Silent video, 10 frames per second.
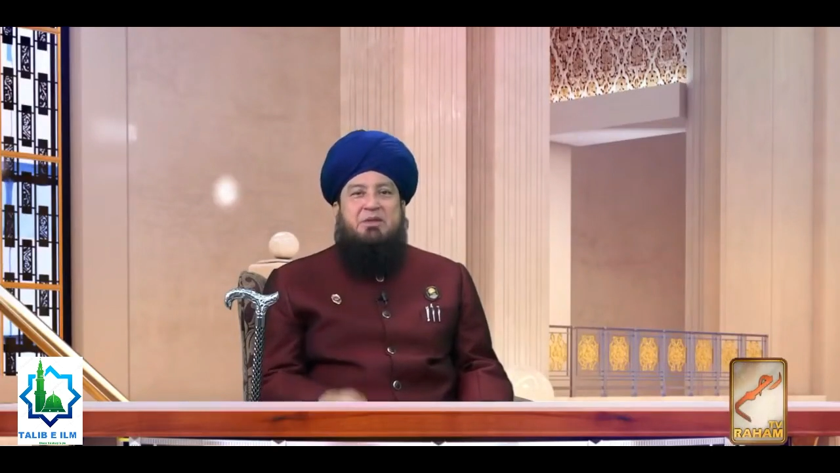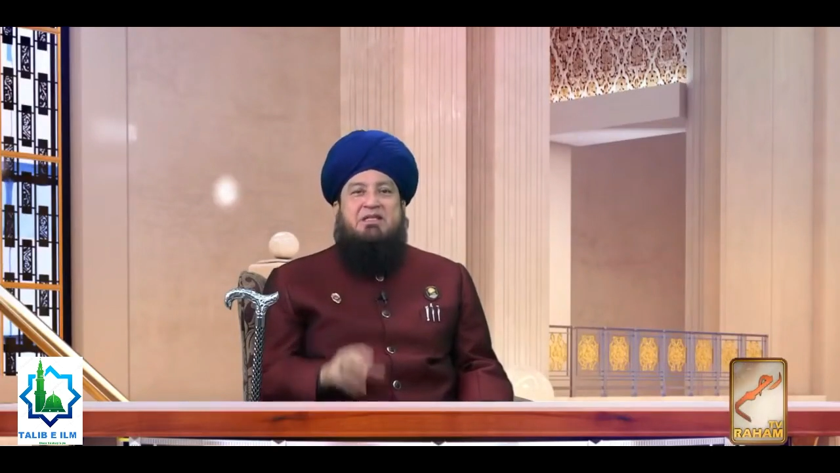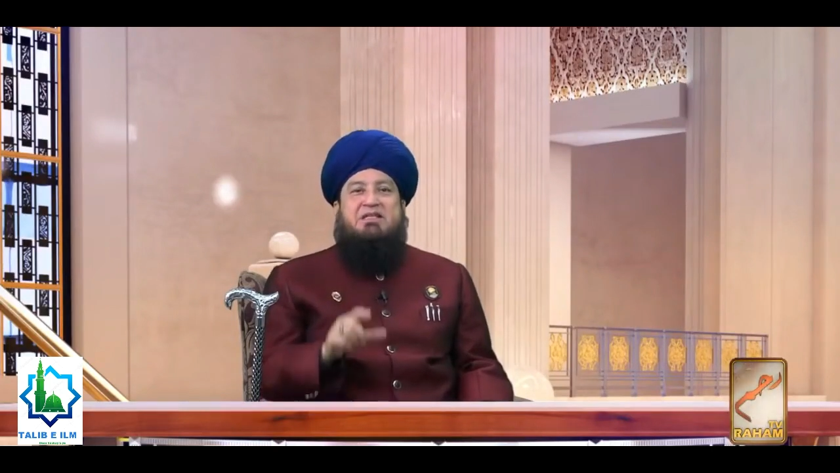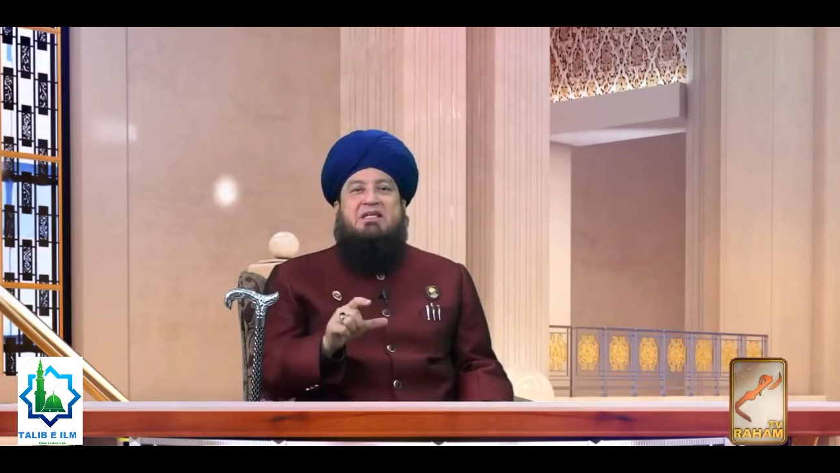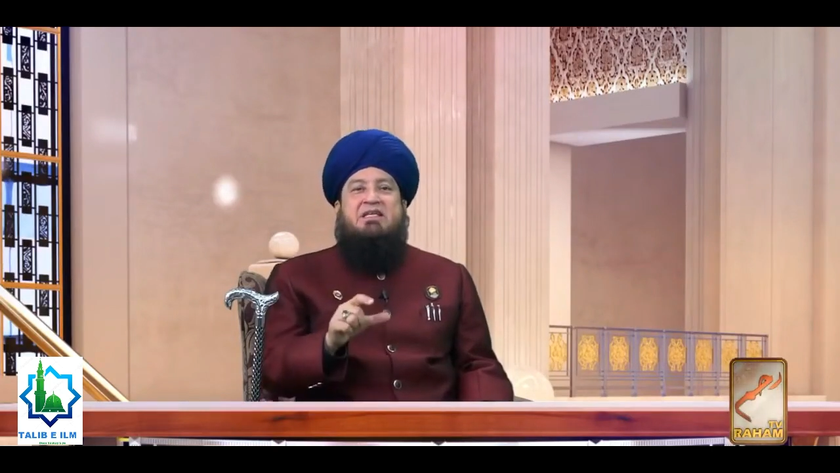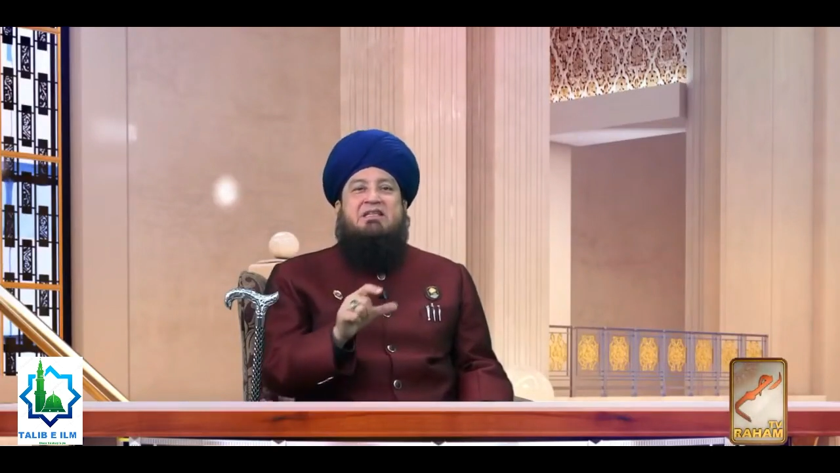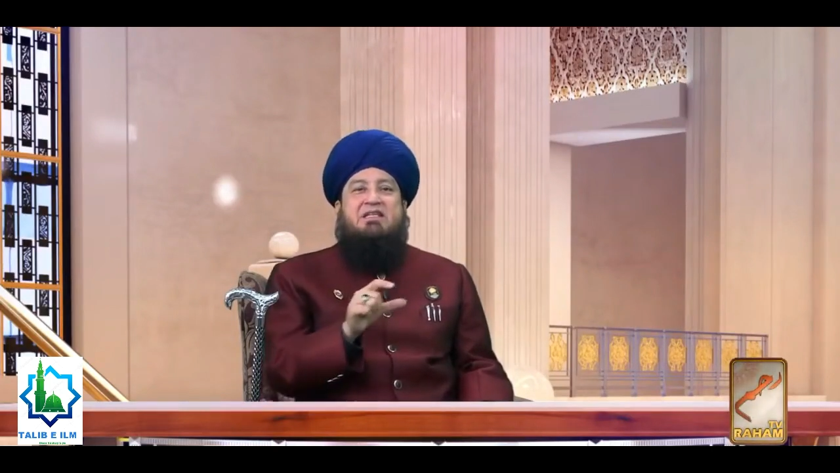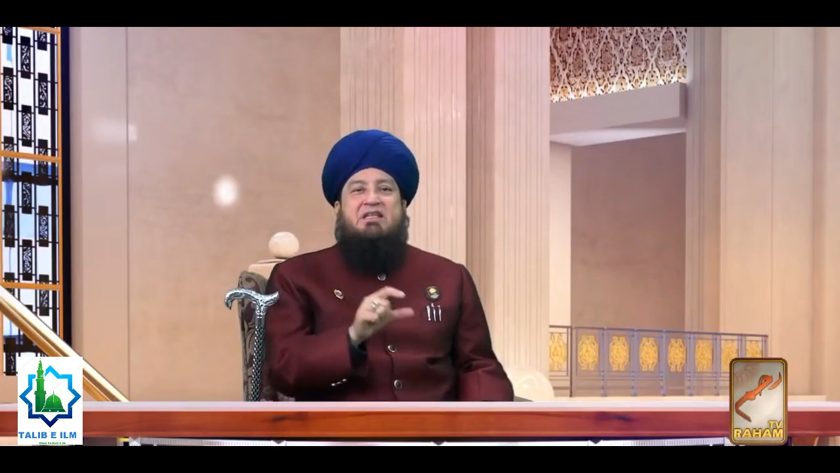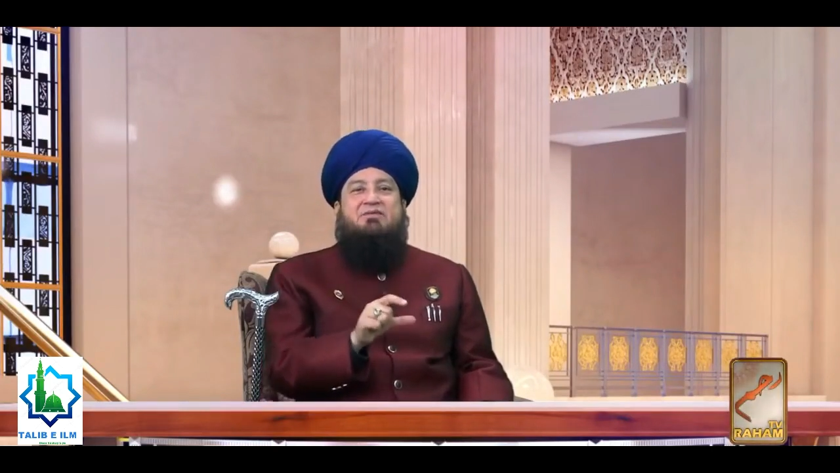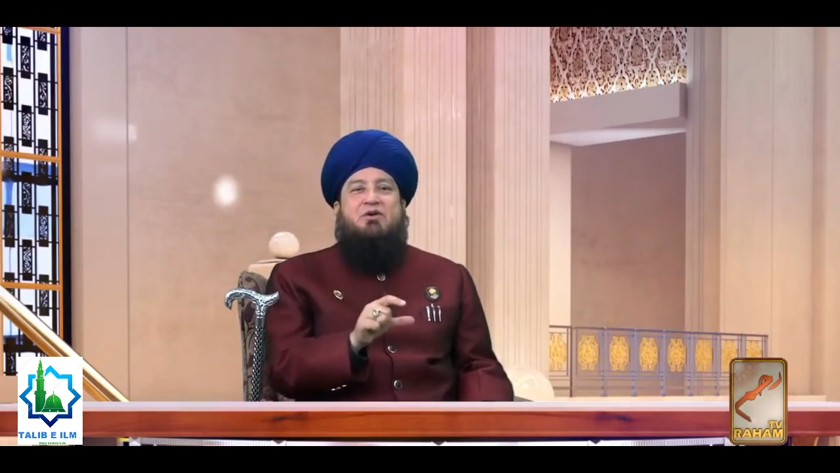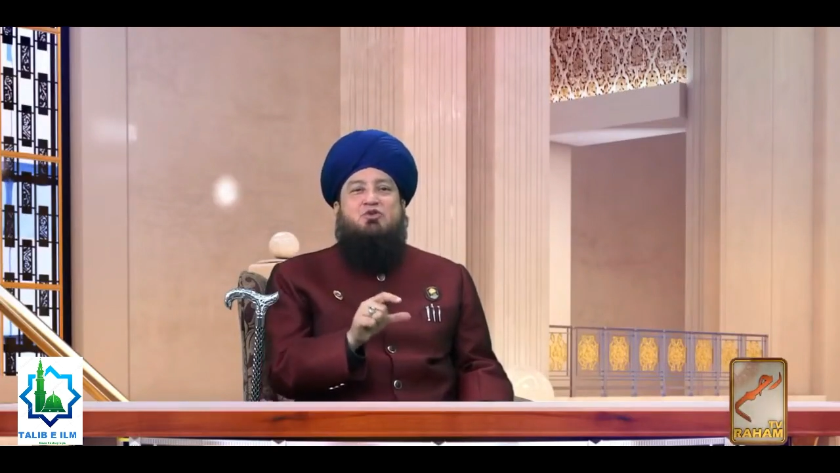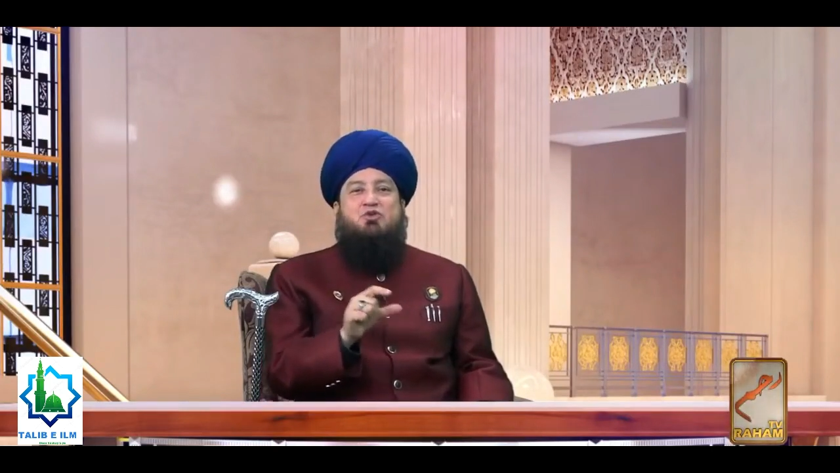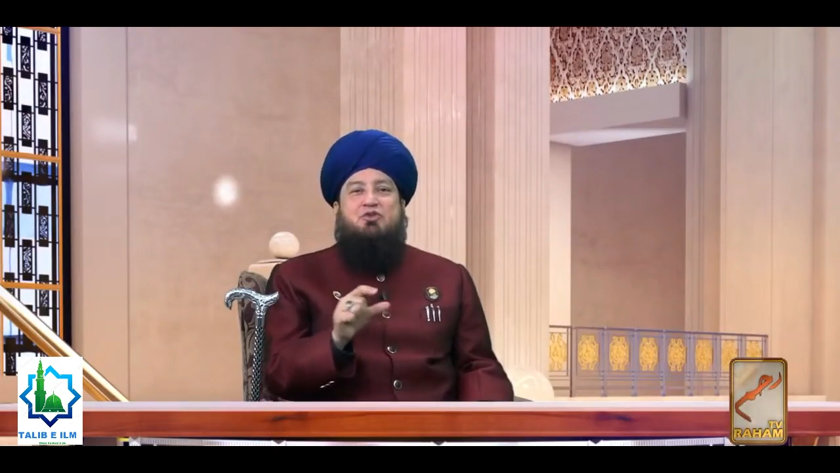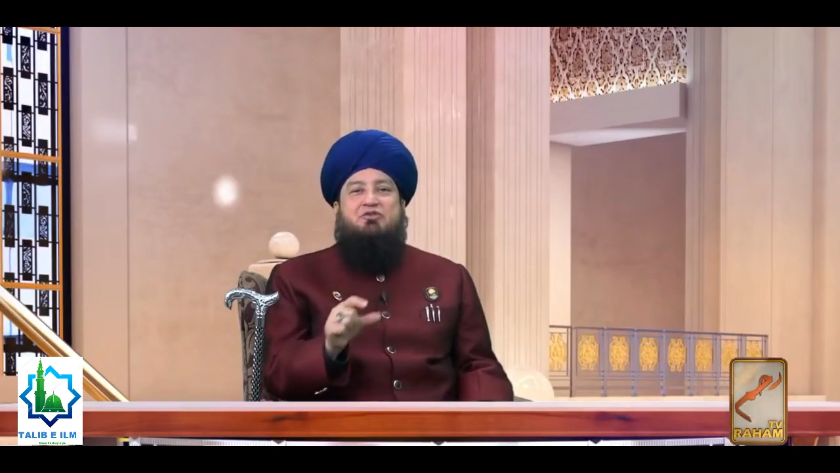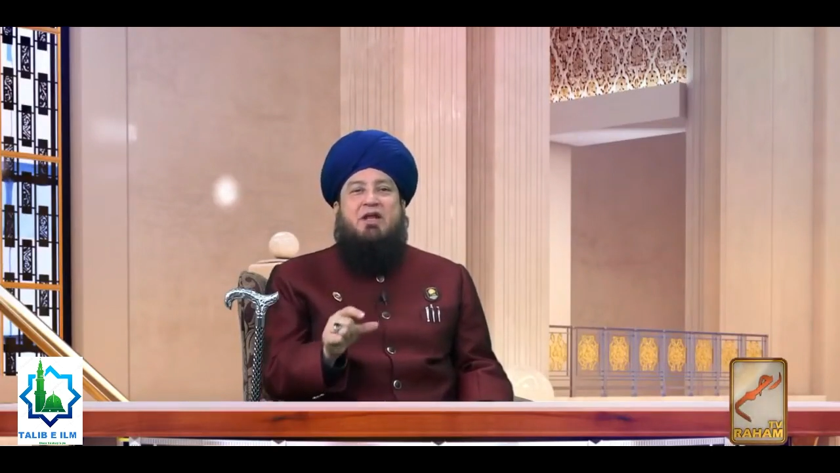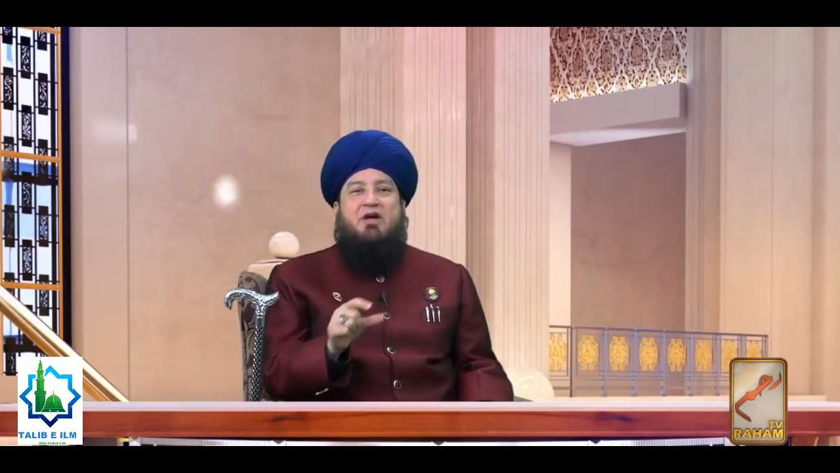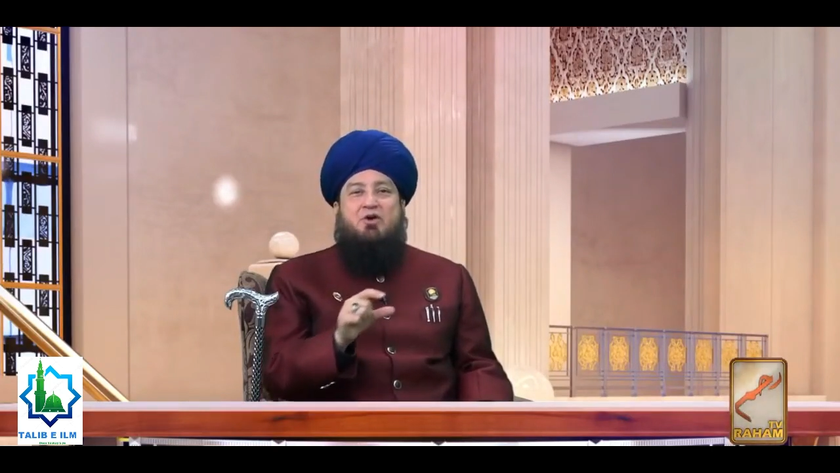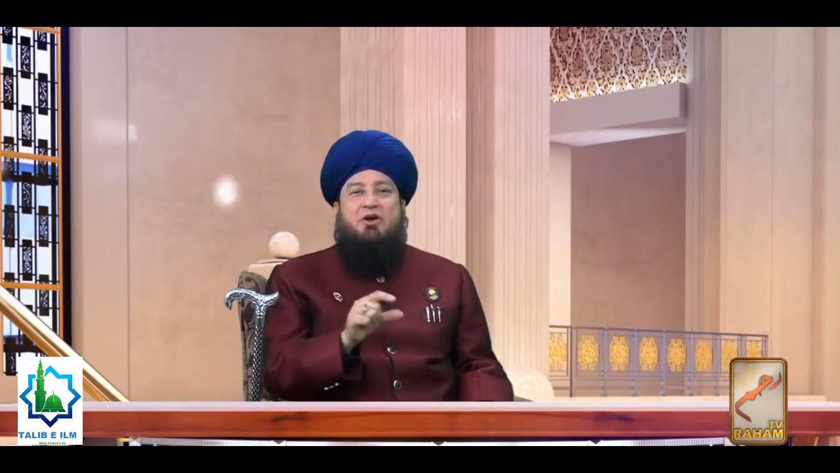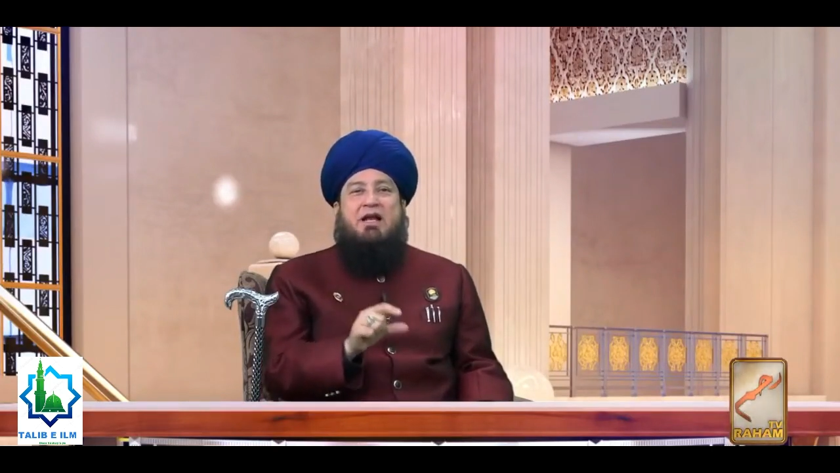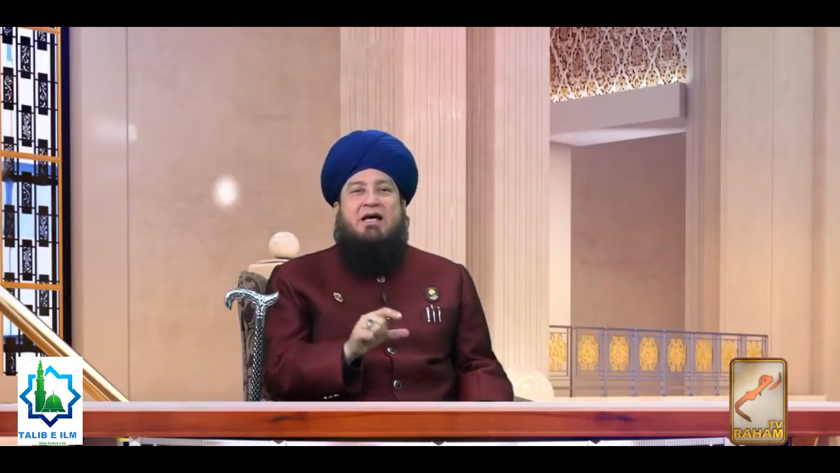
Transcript: फिर तीन तीन दफ़ा सूर फलक और